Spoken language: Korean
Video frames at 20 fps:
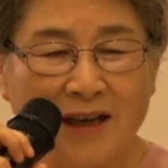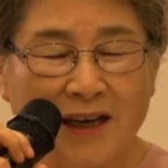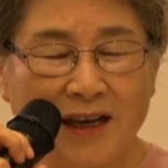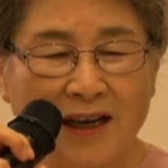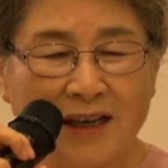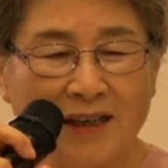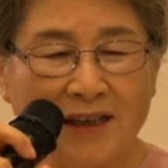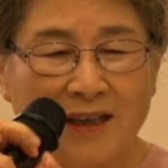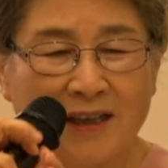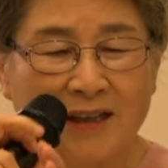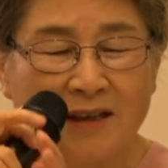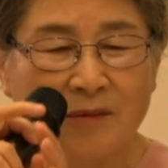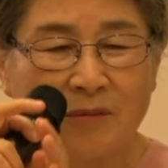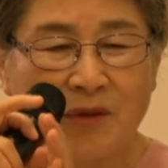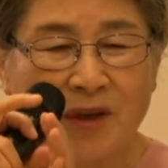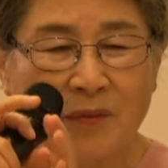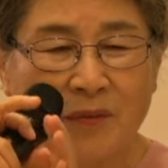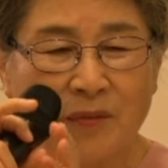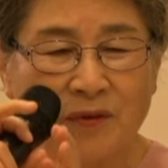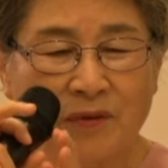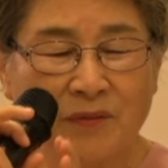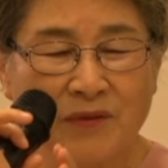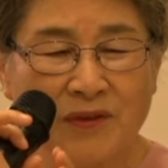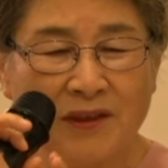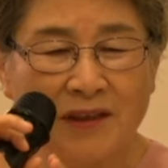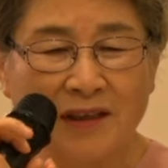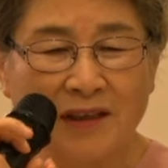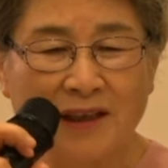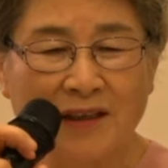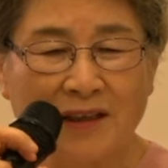하나님의
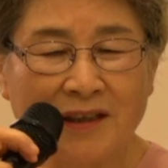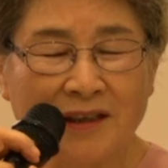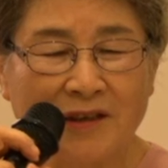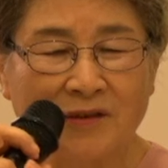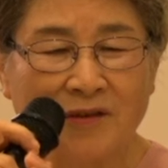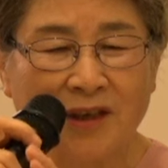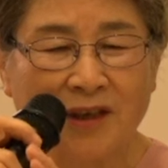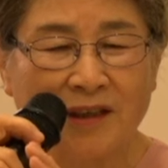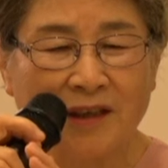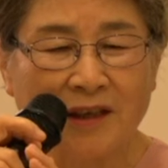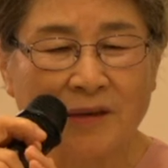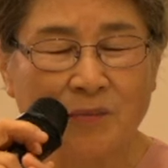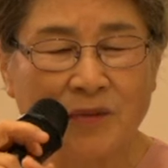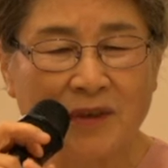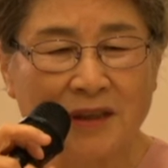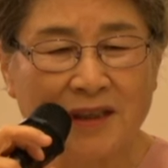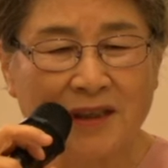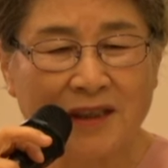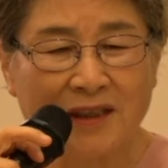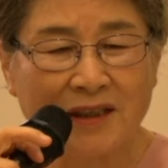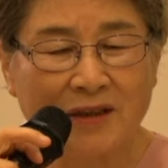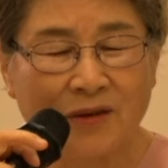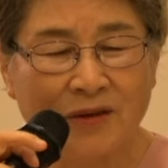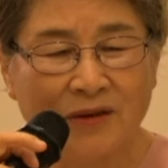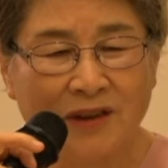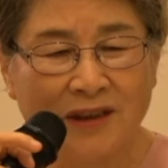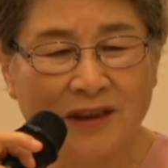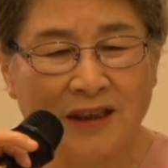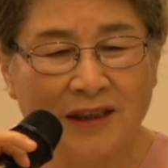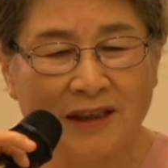품성의 영광의 빛이
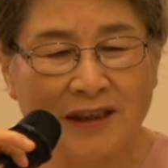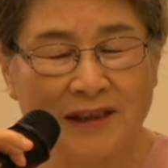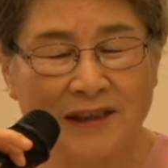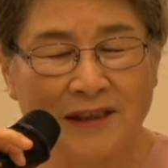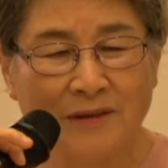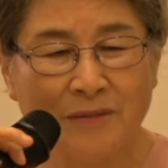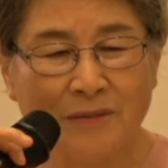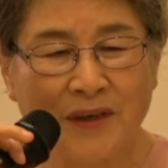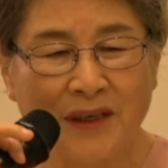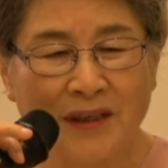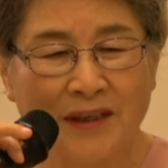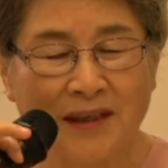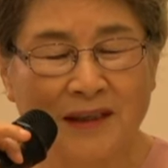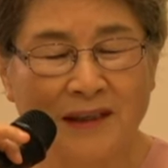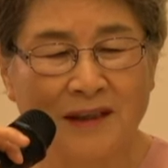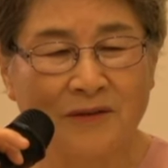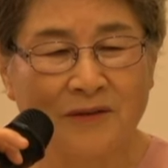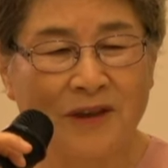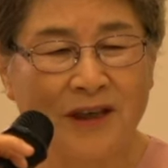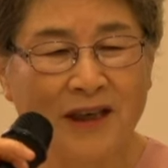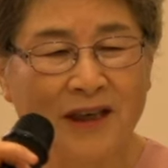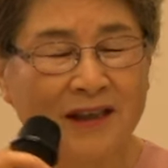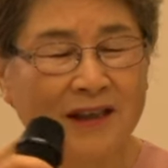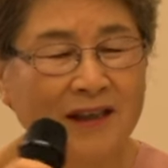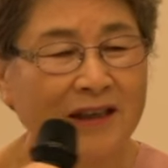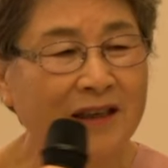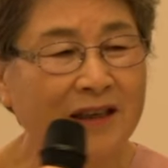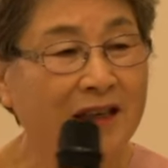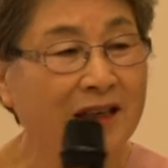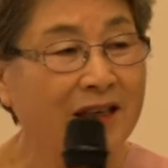온 땅에 전파되기
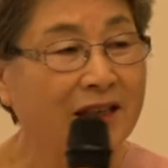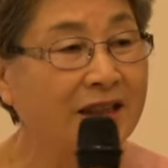위하여